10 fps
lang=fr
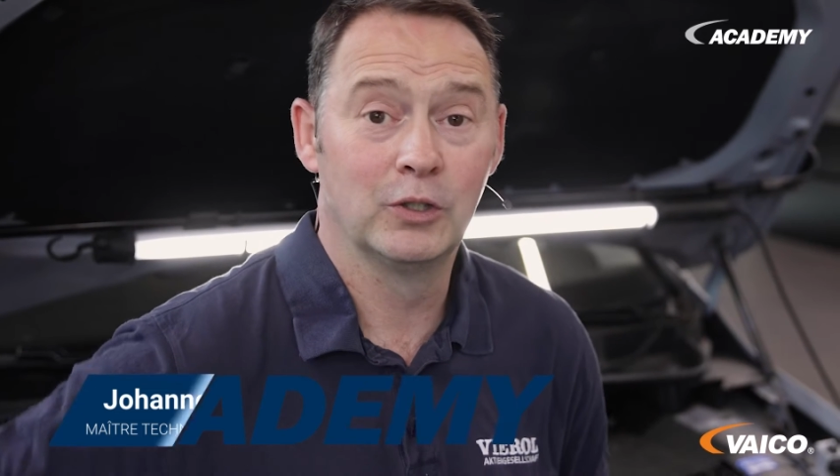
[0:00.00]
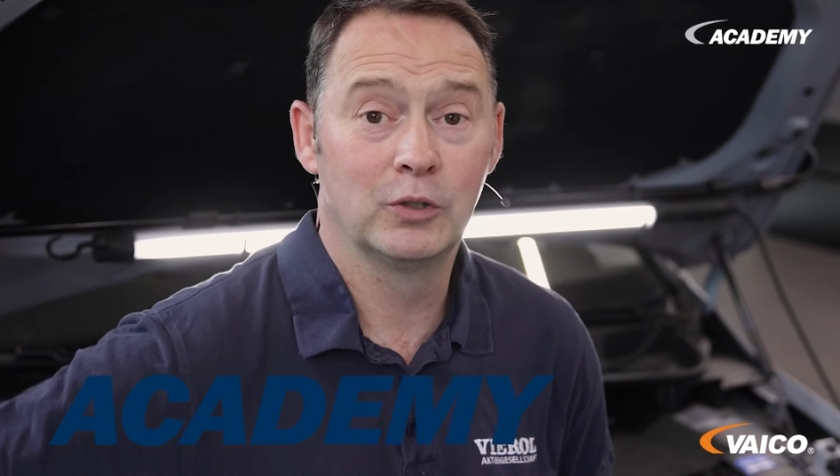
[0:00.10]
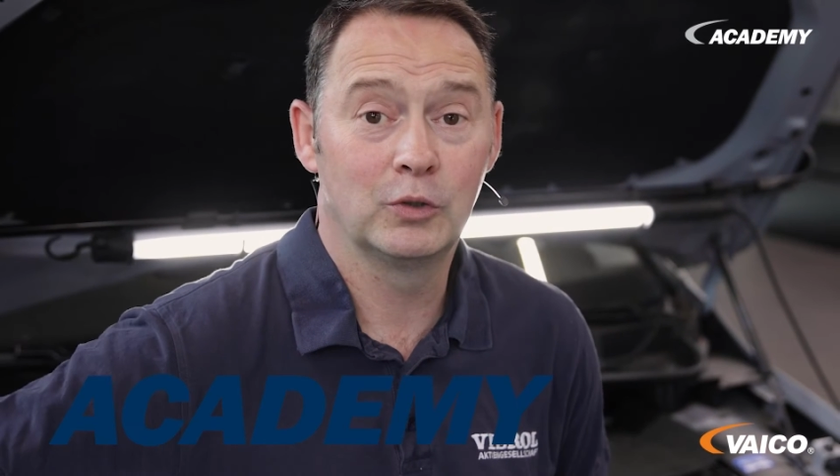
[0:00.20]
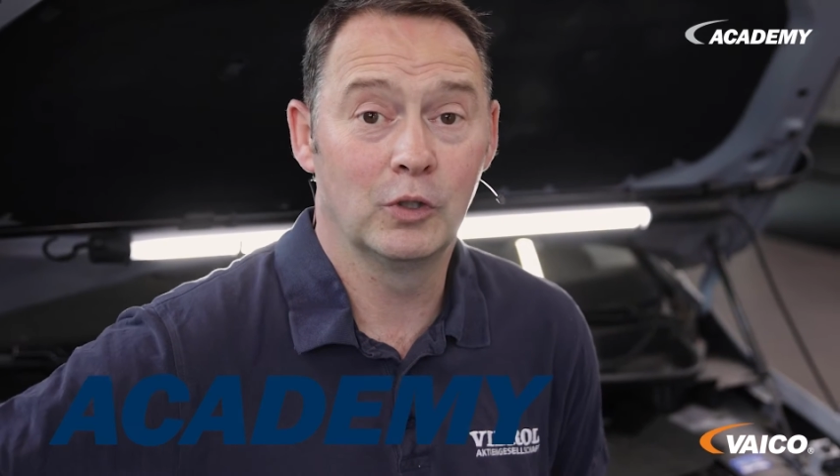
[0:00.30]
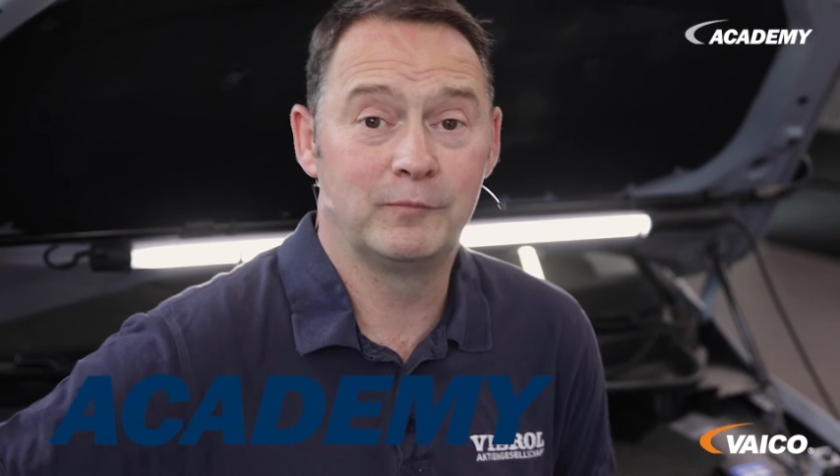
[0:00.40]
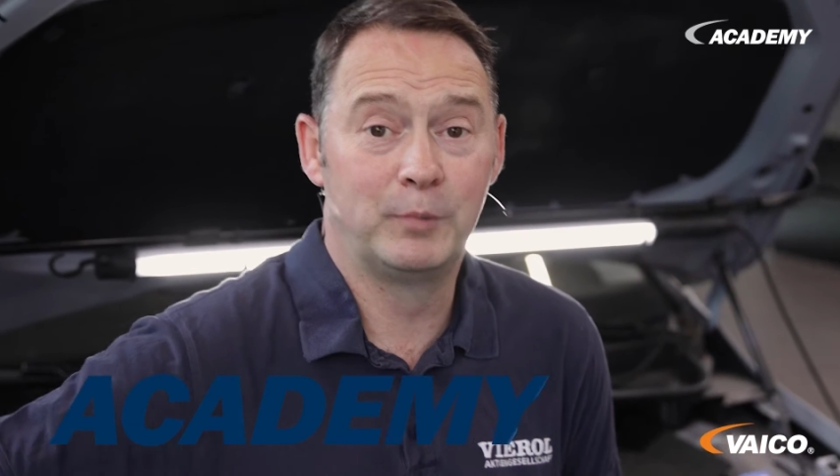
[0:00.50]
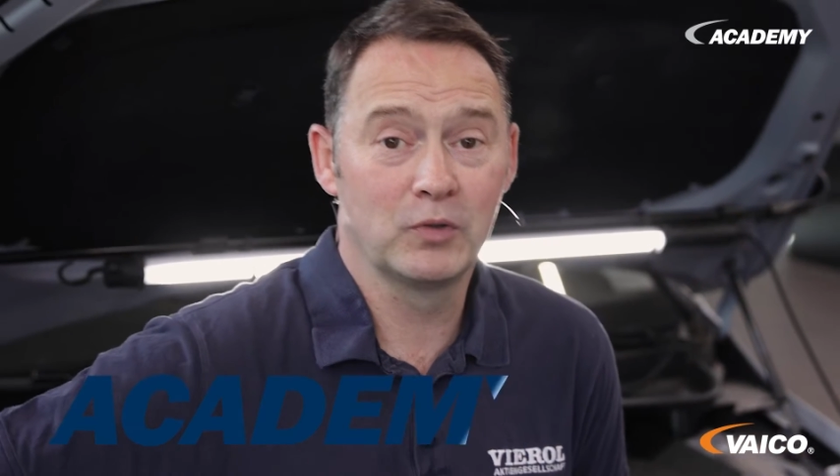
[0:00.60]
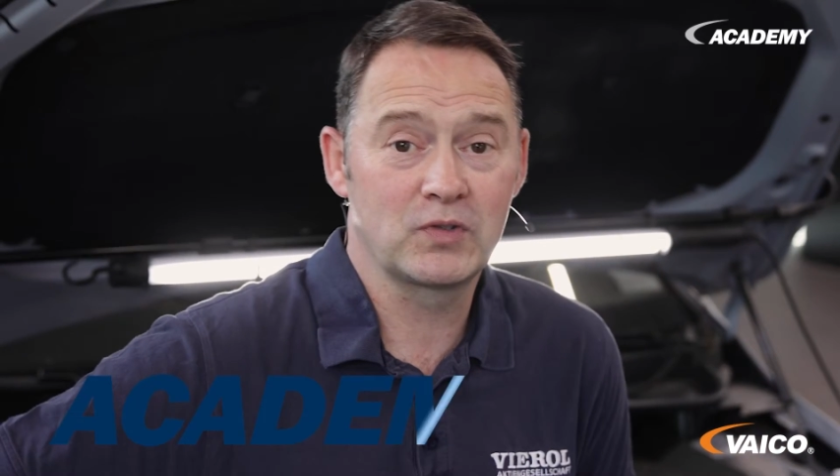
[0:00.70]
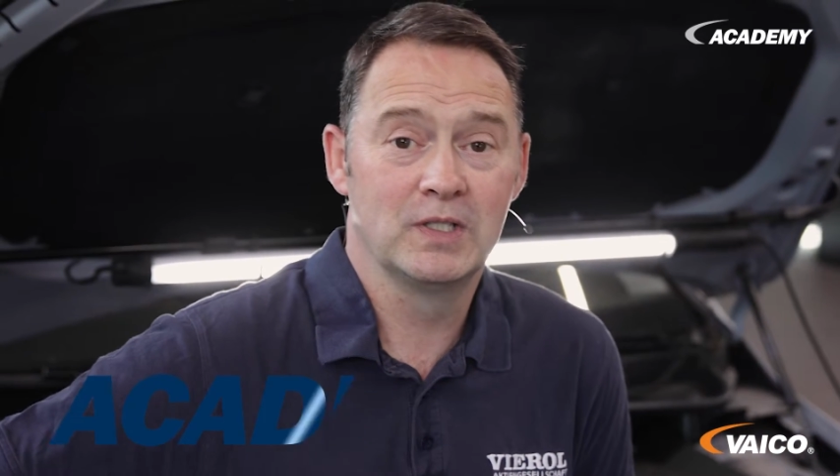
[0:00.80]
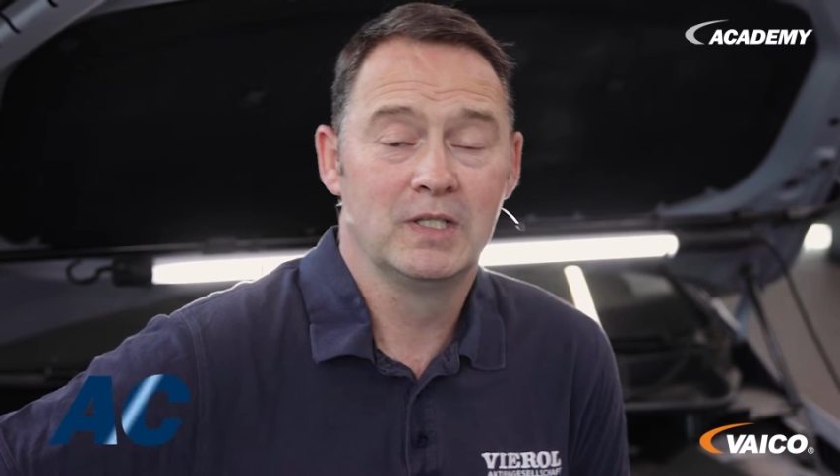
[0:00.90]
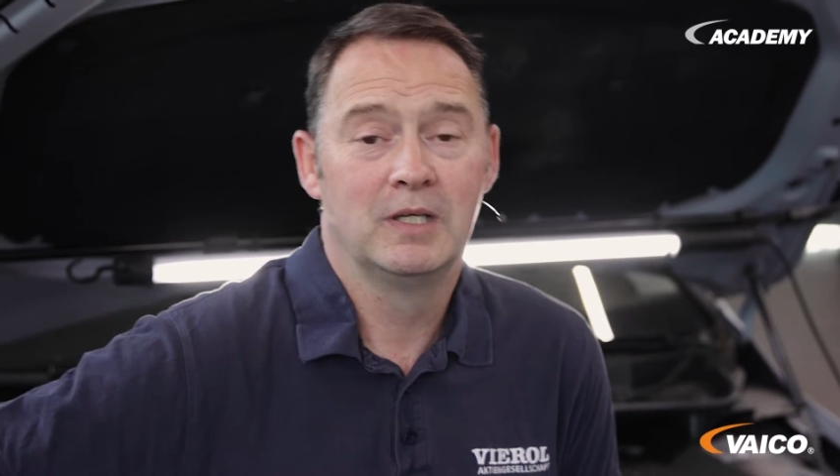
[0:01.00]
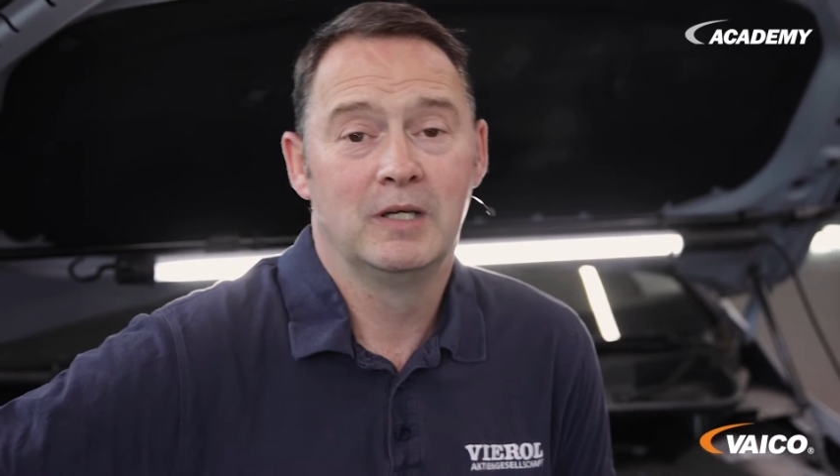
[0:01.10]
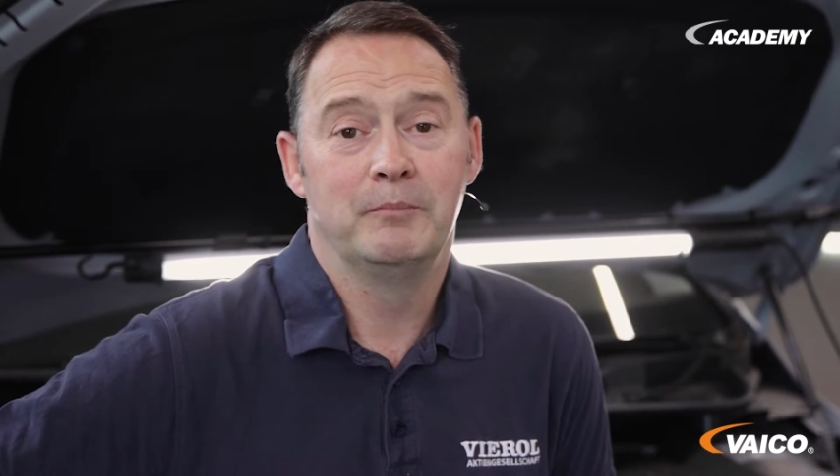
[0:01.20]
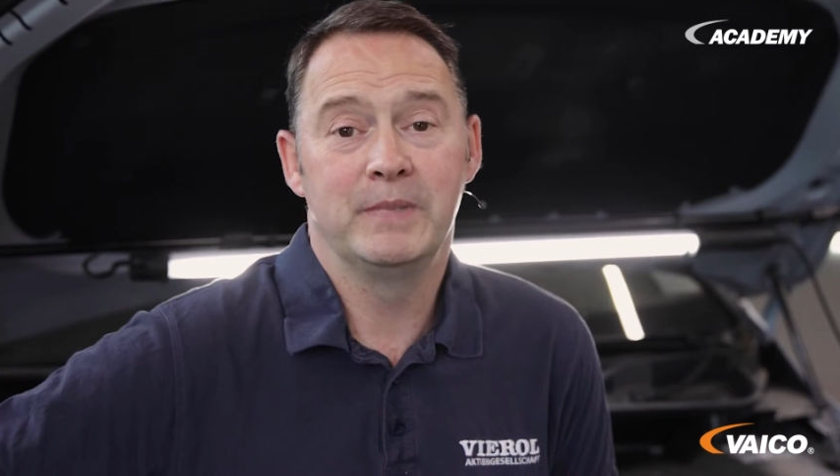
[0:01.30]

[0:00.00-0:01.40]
nous avons une VW